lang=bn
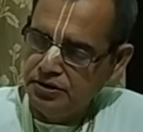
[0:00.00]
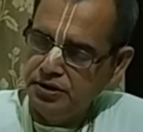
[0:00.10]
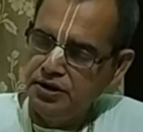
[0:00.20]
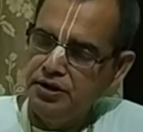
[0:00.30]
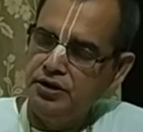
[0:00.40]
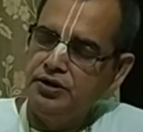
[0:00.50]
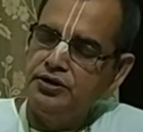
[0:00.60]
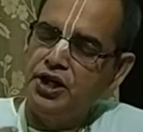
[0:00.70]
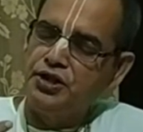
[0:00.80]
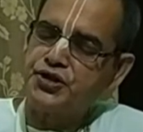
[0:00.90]
তিনি
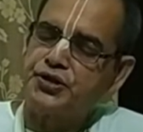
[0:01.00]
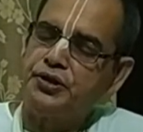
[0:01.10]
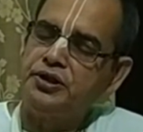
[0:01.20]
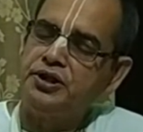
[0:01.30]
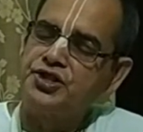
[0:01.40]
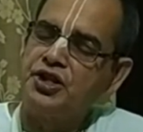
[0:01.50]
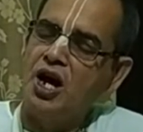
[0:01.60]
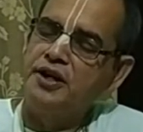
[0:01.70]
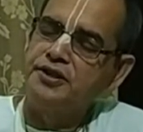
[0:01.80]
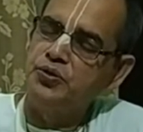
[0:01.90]
ধ্যানস্থ হয়ে সেই
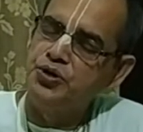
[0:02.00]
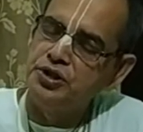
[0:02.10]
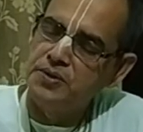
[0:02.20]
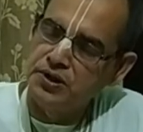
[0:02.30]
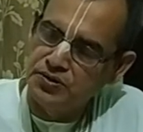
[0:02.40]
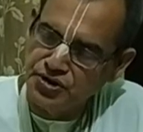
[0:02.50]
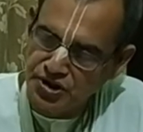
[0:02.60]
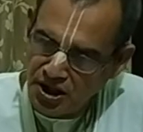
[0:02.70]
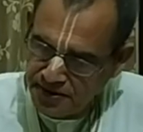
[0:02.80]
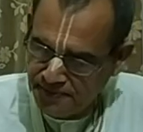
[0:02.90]
আংটি খুঁজে বের
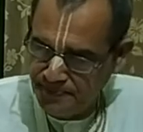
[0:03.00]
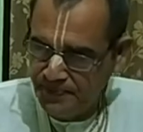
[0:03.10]
করেছিলেন